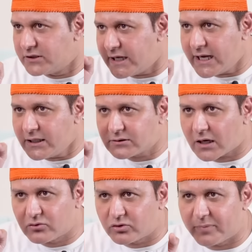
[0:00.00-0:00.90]
दिन
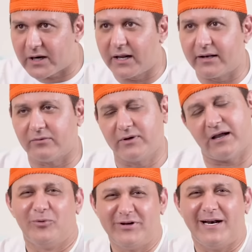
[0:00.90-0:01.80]
तक तुझ पर लाना
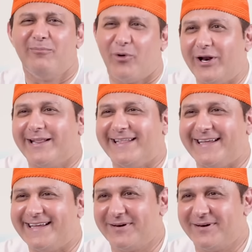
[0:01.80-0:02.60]
चाहूँ मुझे ना मोहलत दे